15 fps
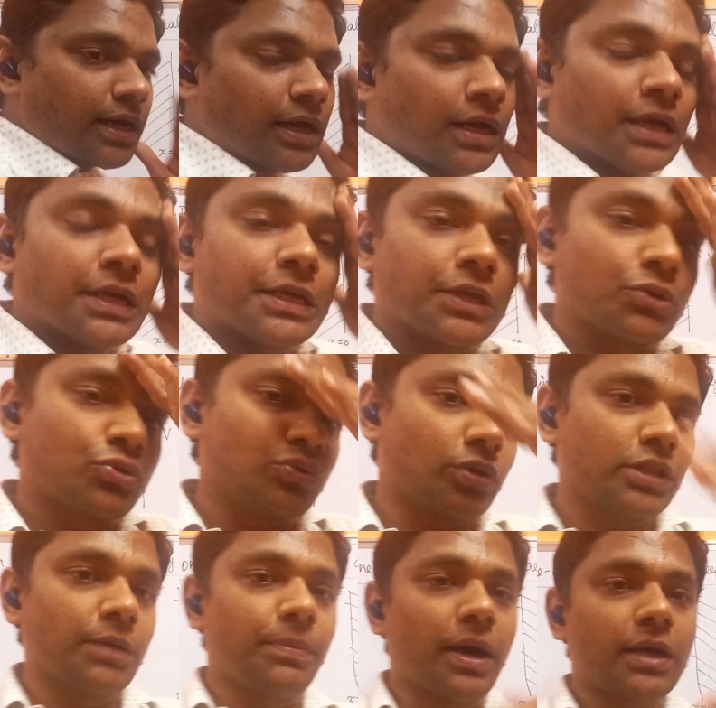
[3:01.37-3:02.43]
ஏ தான்
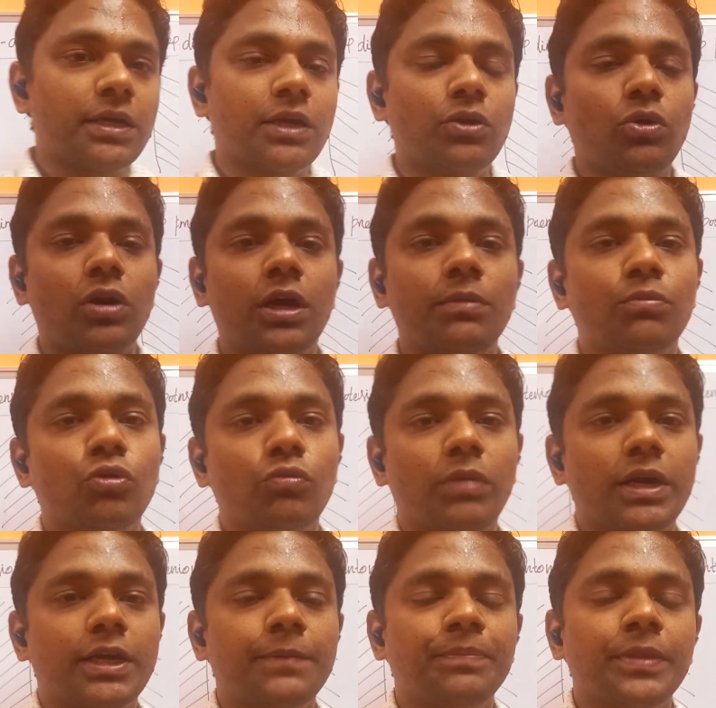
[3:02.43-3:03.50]
இருக்கும் அந்த பார்ட்டிகிளோட
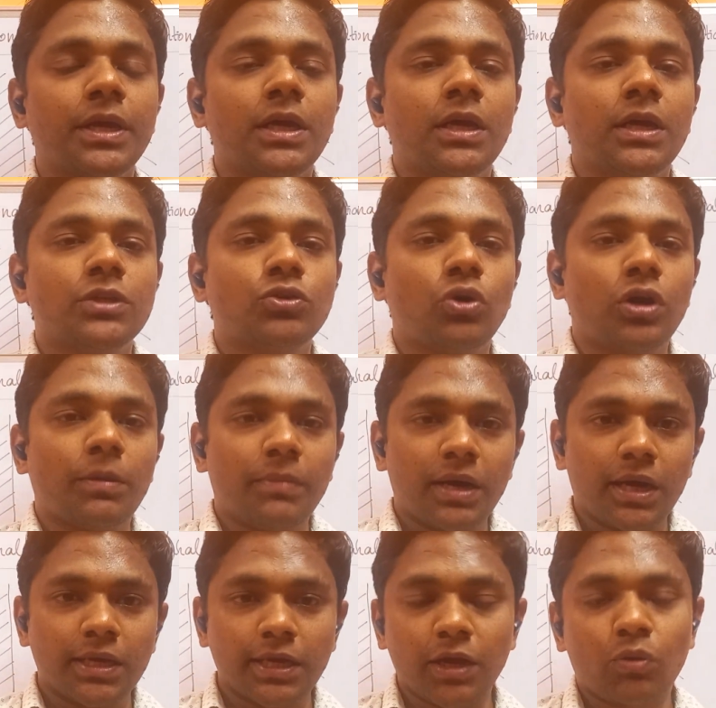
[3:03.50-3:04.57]
மூவ்மெண்ட் ஸோ
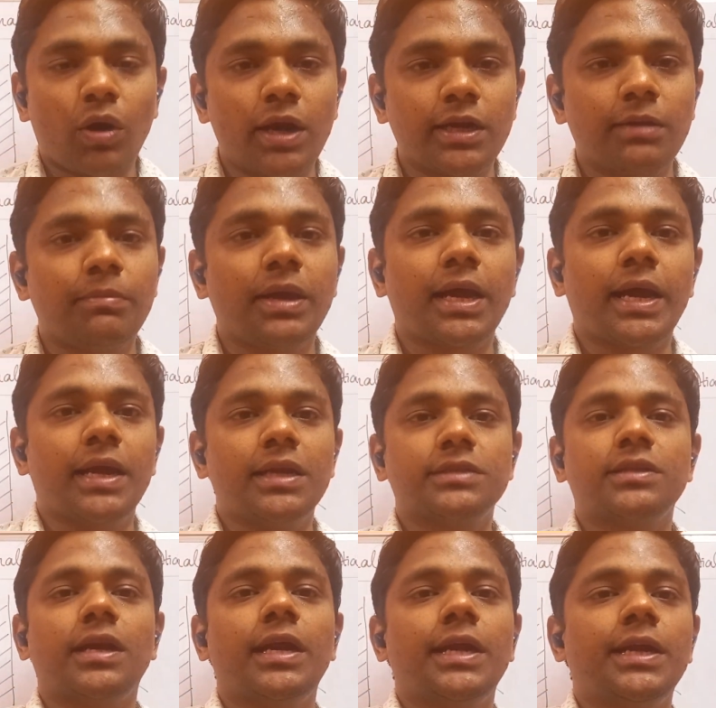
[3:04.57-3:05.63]
நம்ம இந்த குவாண்டம்
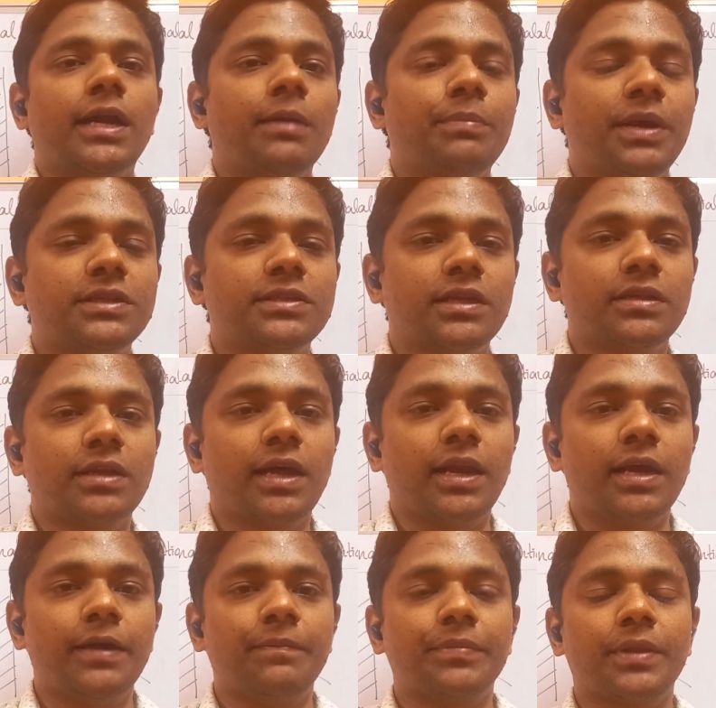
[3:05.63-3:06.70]
மெக்கானிக்ஸ் ரிலேட்டடா
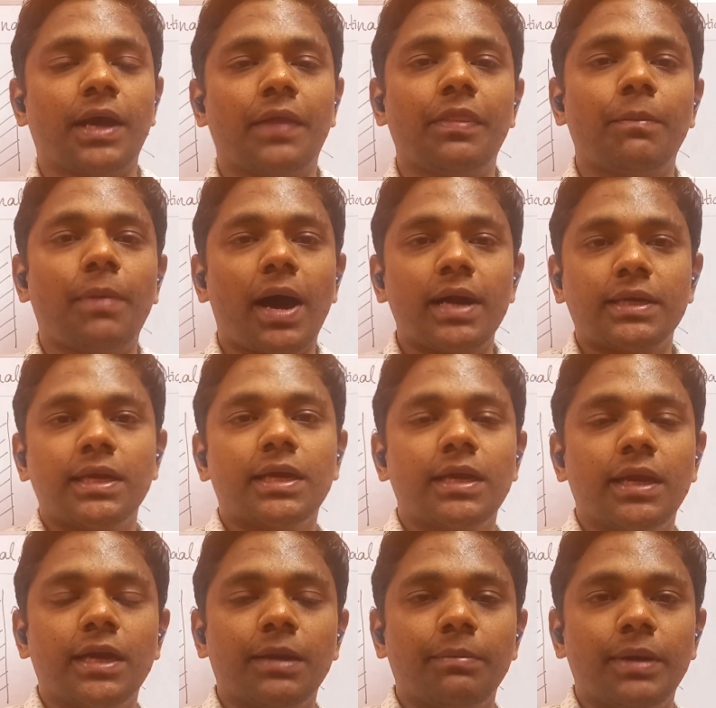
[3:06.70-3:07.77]
பேசுறதுனால அந்த
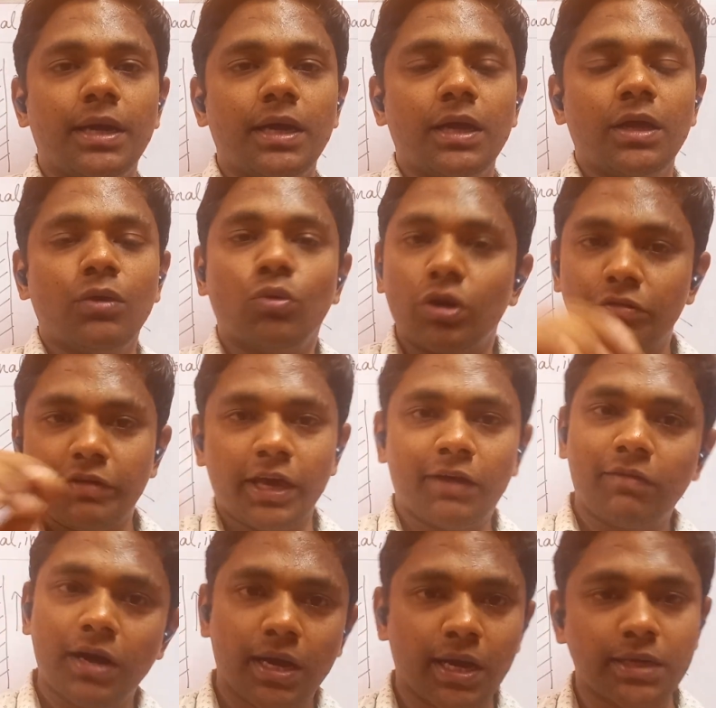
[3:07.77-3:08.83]
பார்ட்டிகுலர் நம்ம ஒரு
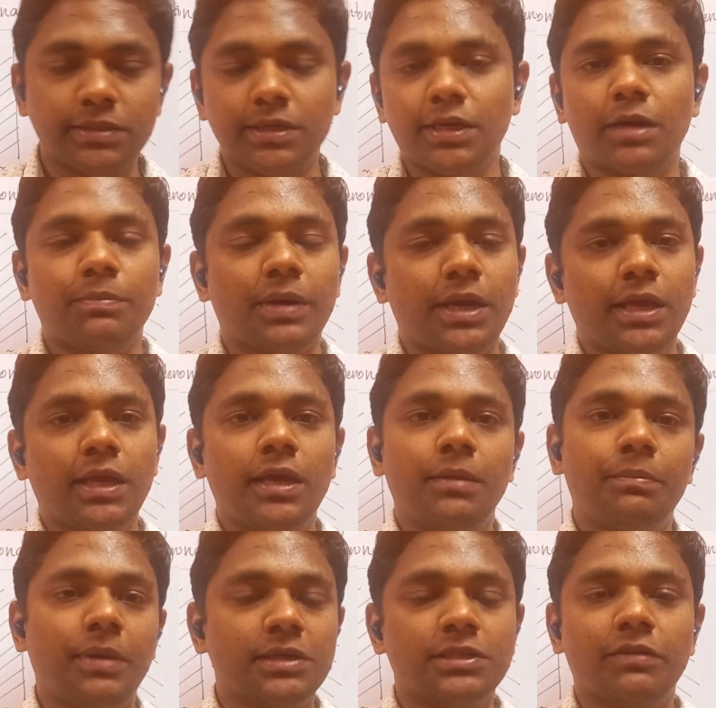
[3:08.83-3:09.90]
வேவா கன்சிடர் பண்ணி
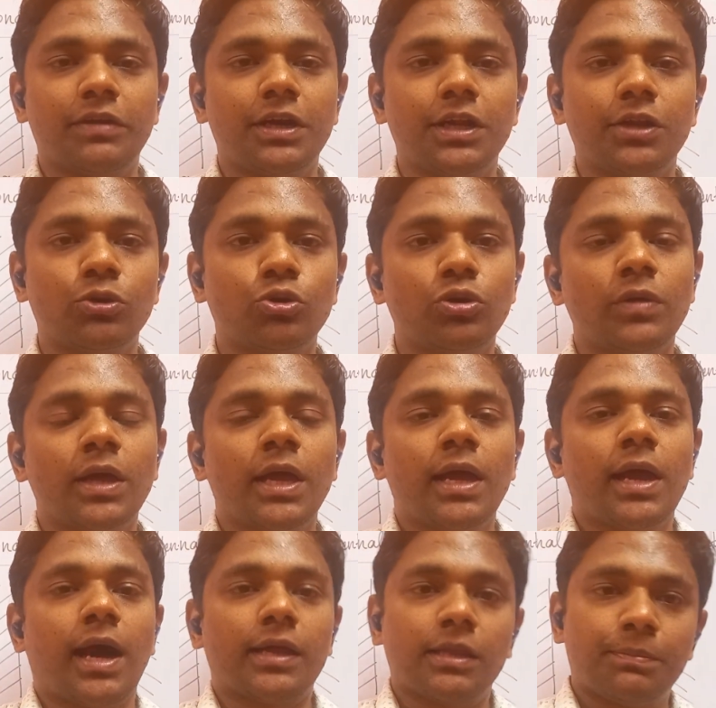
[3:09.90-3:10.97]
பேச வேண்டியிருக்கும்
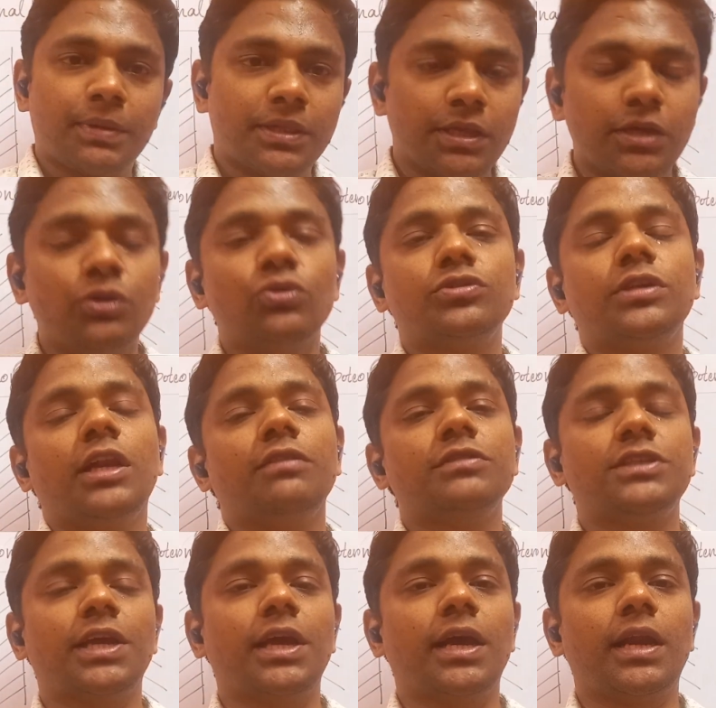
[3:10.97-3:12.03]
அதை பத்தி இன்னும் சில
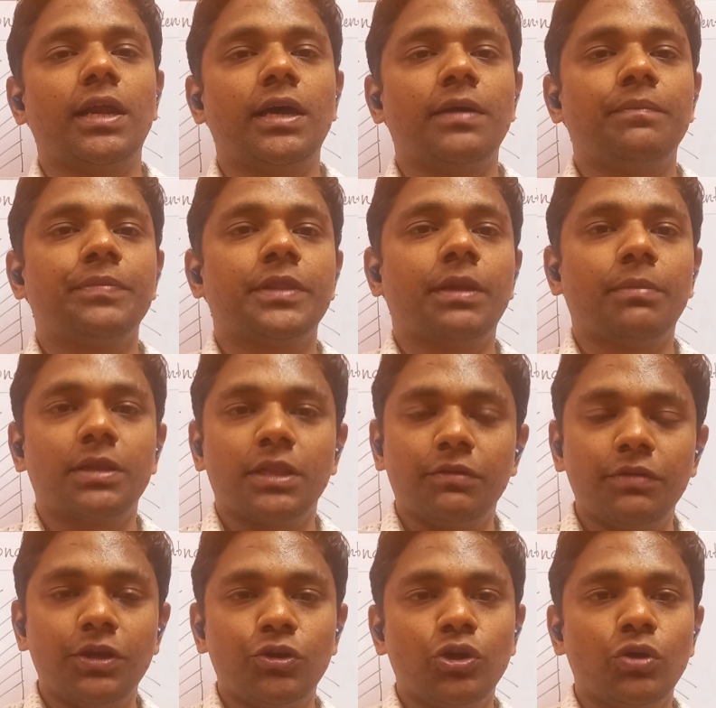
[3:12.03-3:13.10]
விஷயங்களை நம்ம
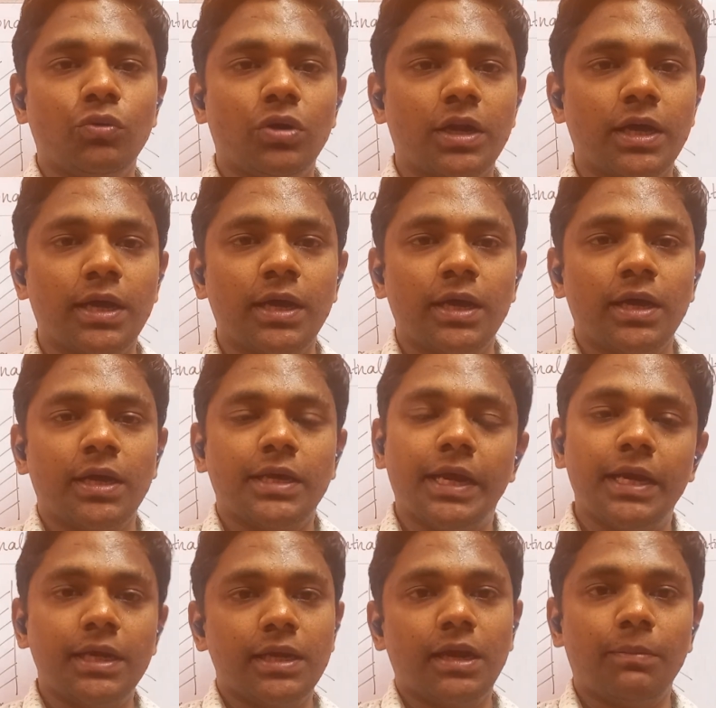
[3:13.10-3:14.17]
இந்த வீடியோவோட
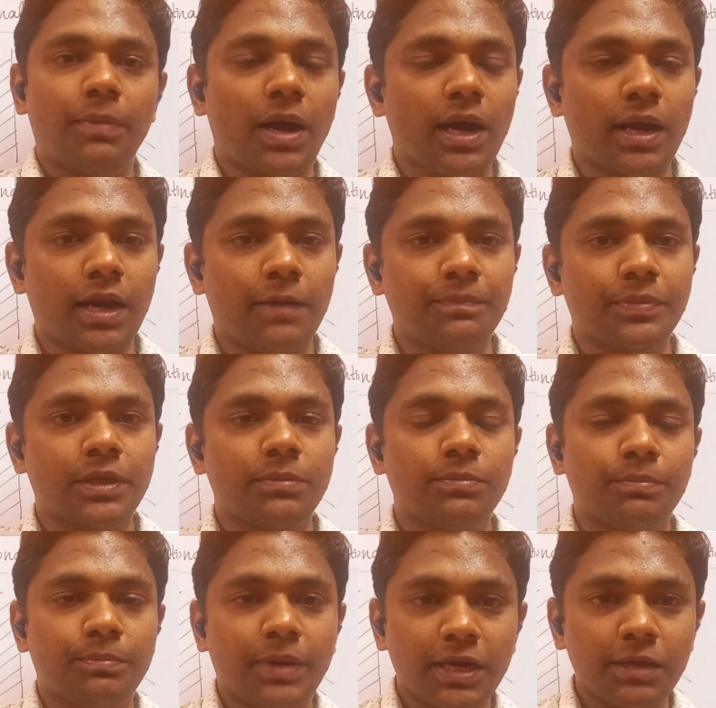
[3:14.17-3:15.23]
எண்டில் பார்க்கலாம்
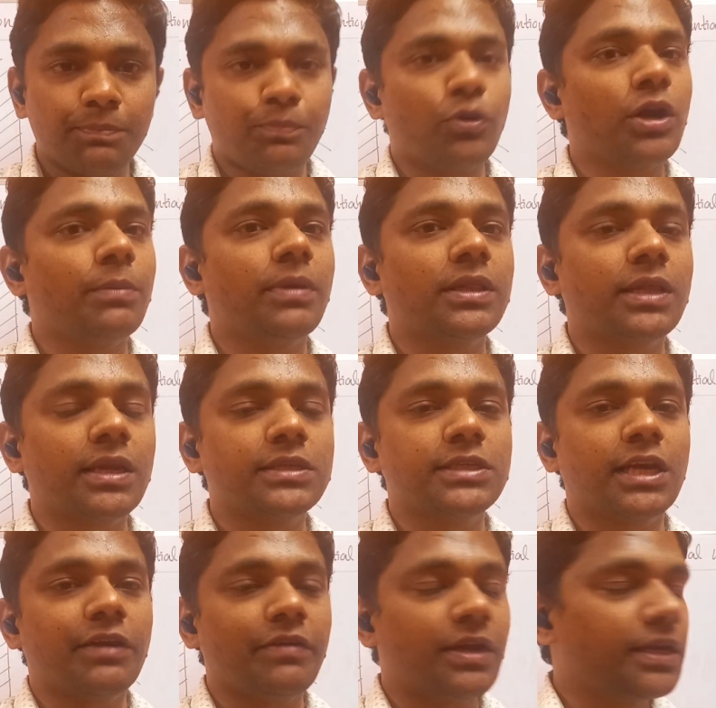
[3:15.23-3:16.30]
பட் இப்போ நம்ம
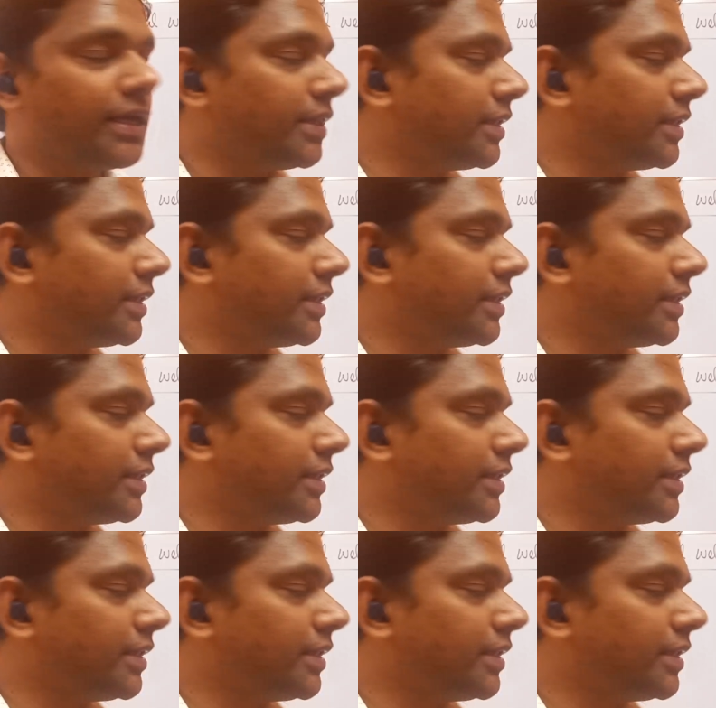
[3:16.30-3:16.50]
தெரிஞ்சுக்க